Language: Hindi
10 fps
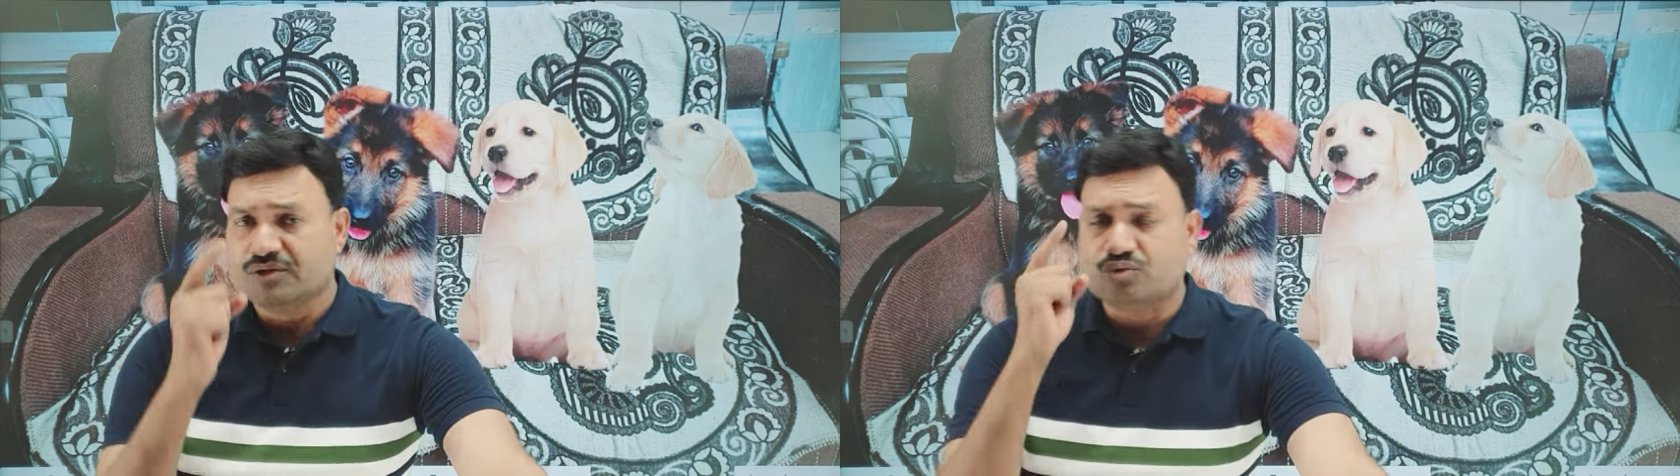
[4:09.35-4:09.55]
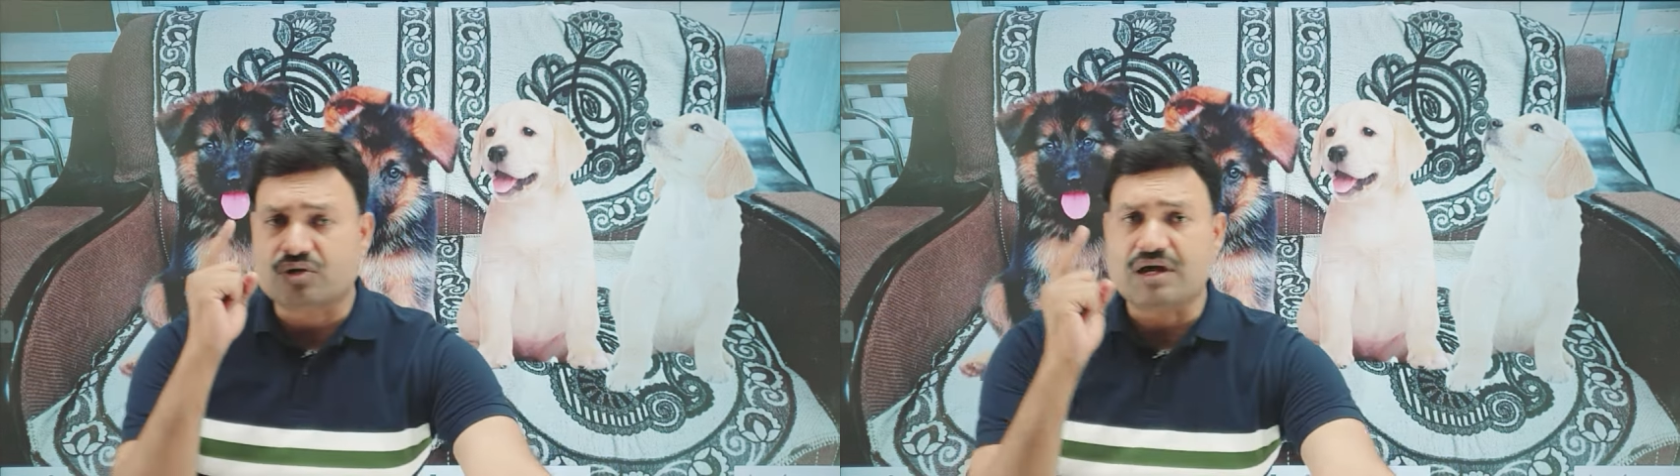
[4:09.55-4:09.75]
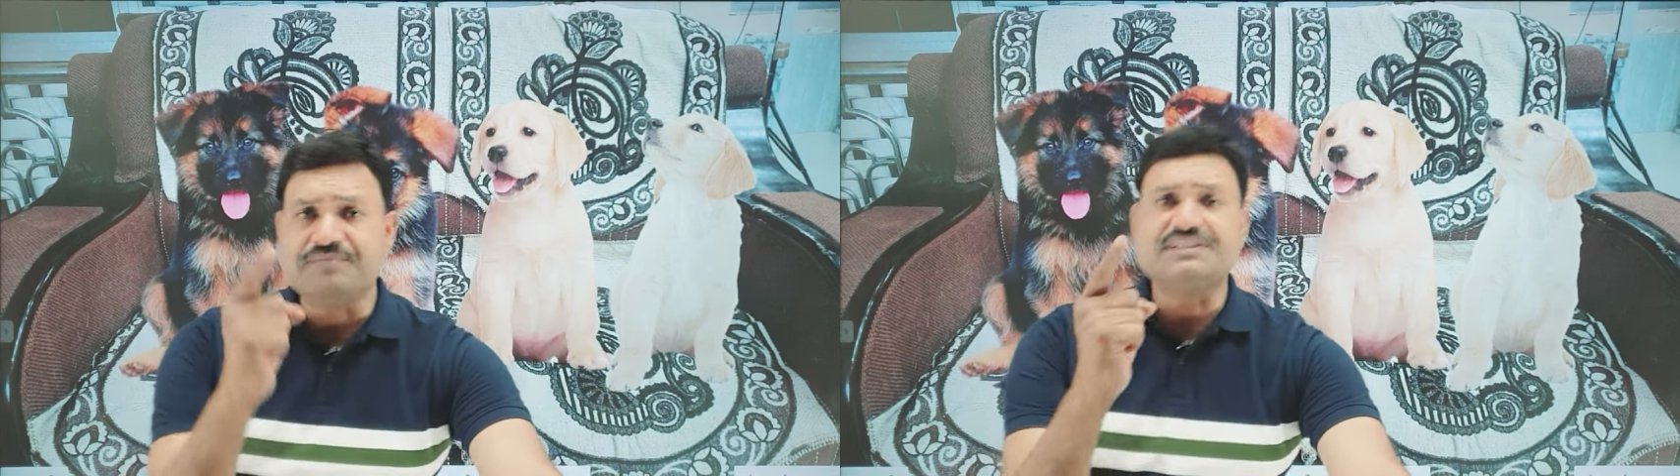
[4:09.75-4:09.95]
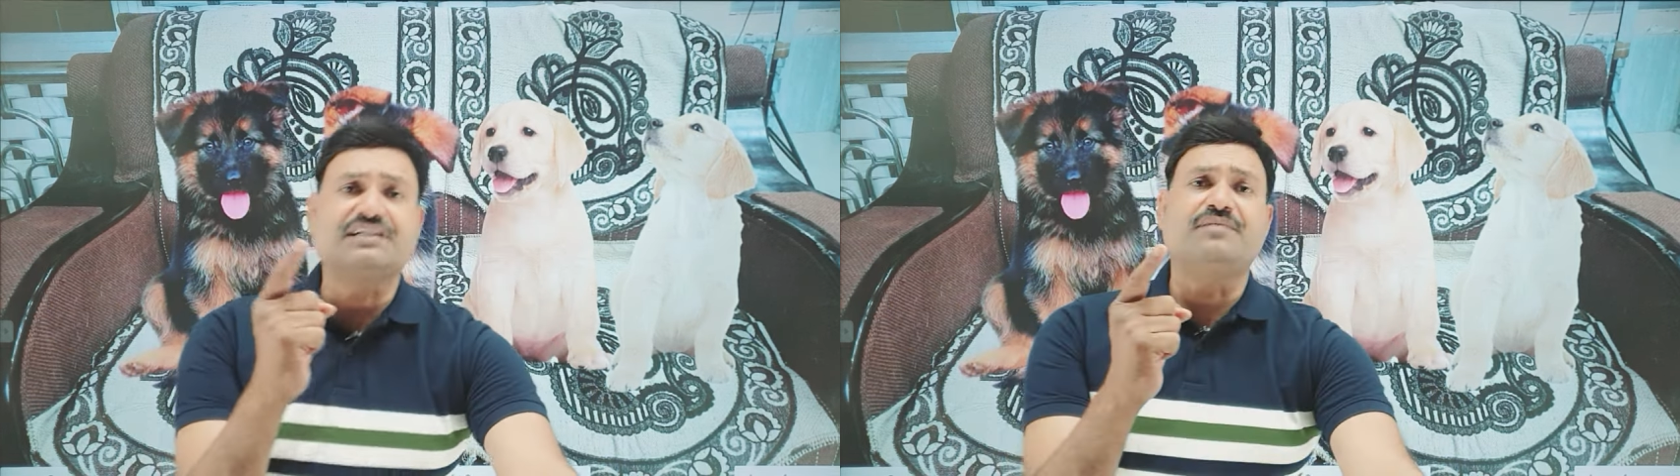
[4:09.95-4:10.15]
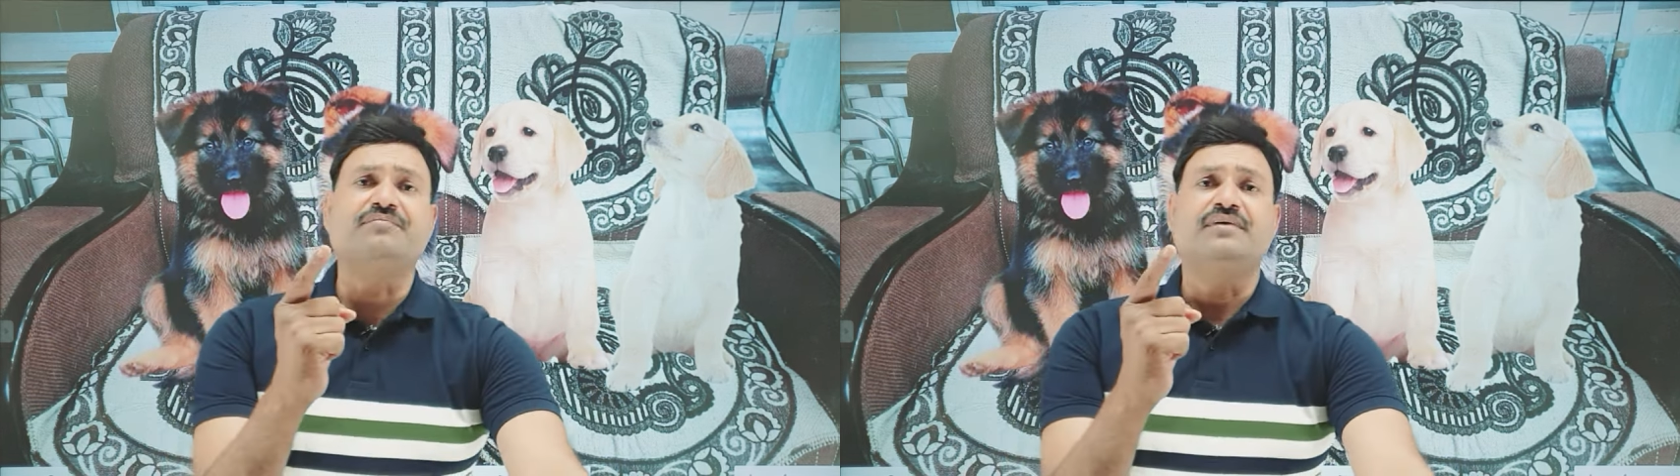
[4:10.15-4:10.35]
तो कम से
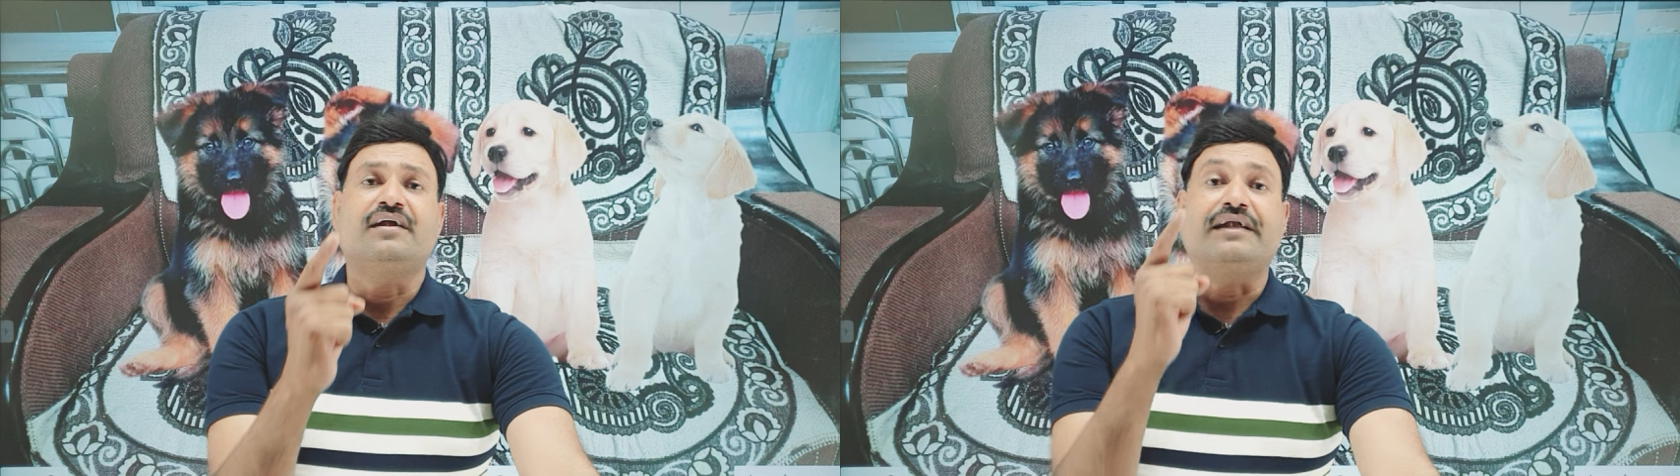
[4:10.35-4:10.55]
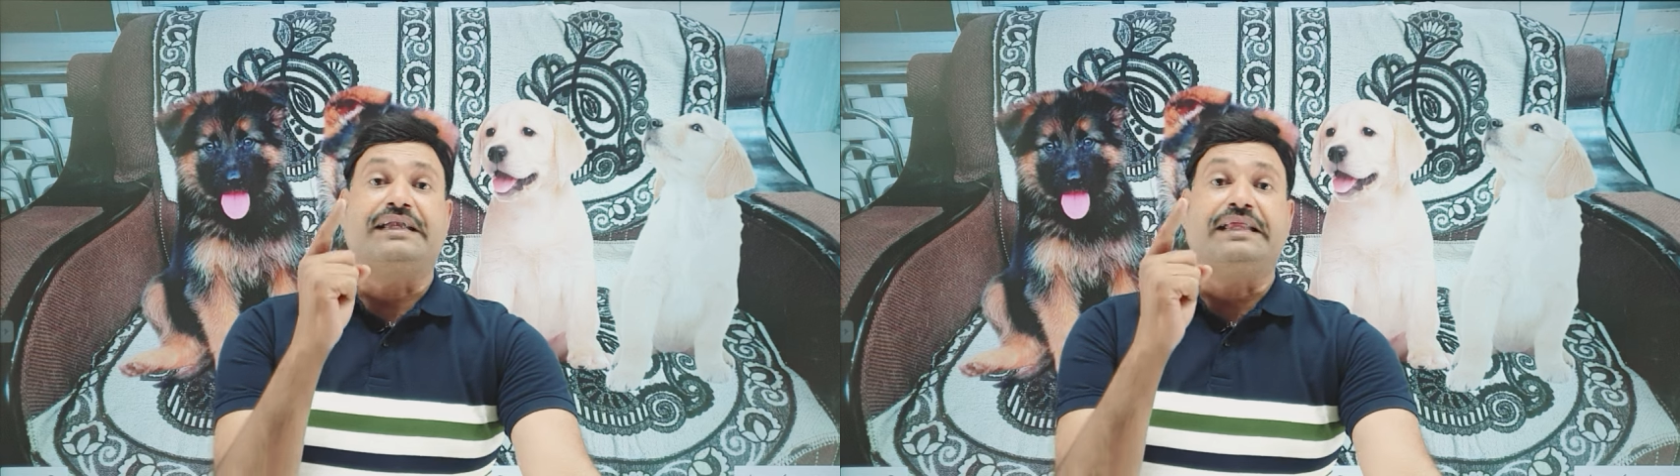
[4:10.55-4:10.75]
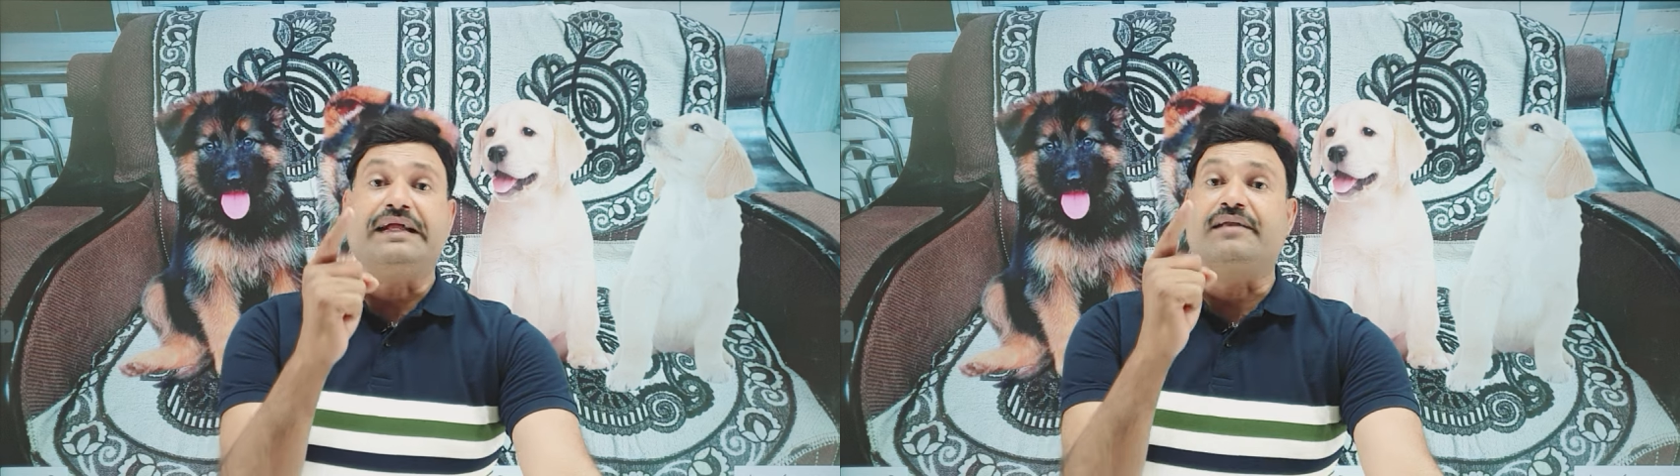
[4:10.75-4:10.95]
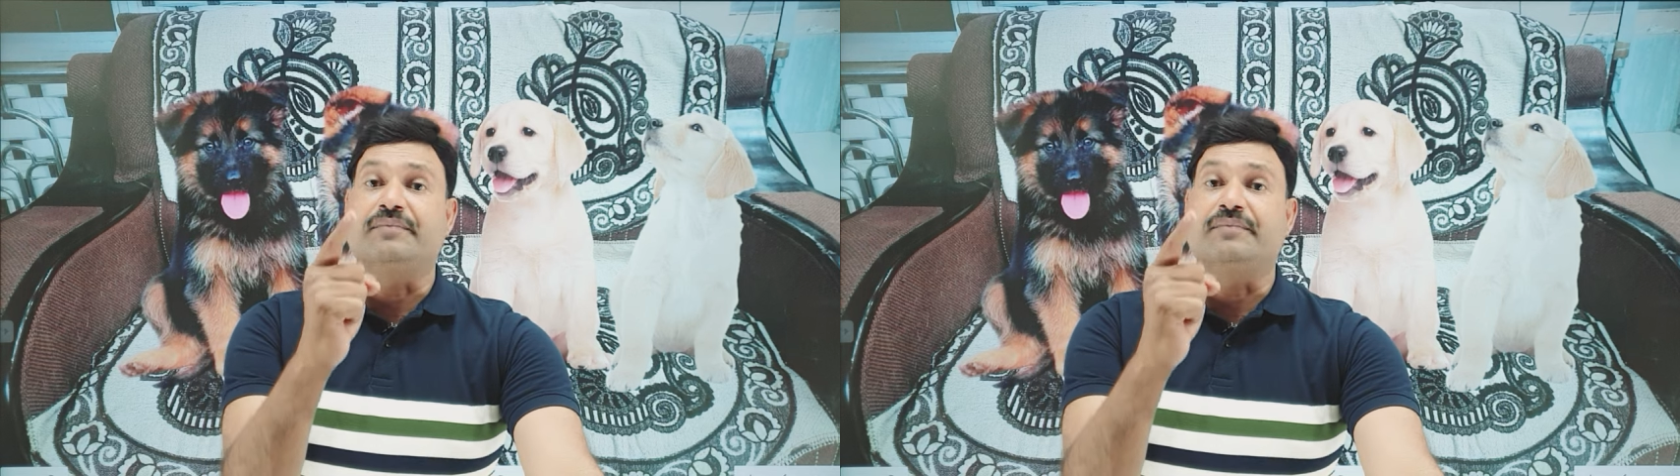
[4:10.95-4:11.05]
कम डेढ़